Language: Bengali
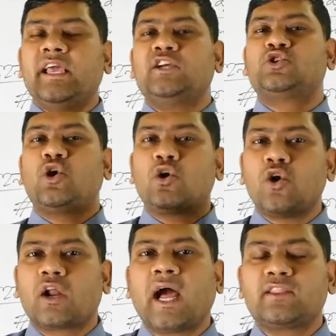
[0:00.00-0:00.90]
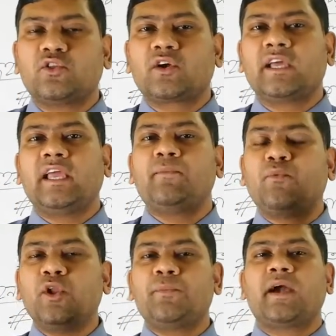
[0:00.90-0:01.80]
এই সকল খাদ্যকে এই
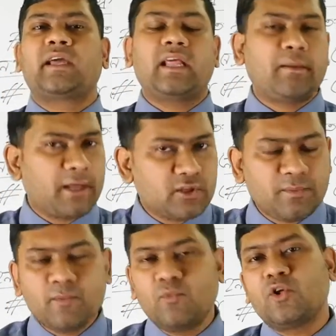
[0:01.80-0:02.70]
পরিপাক্রিয়ার মাধ্যমে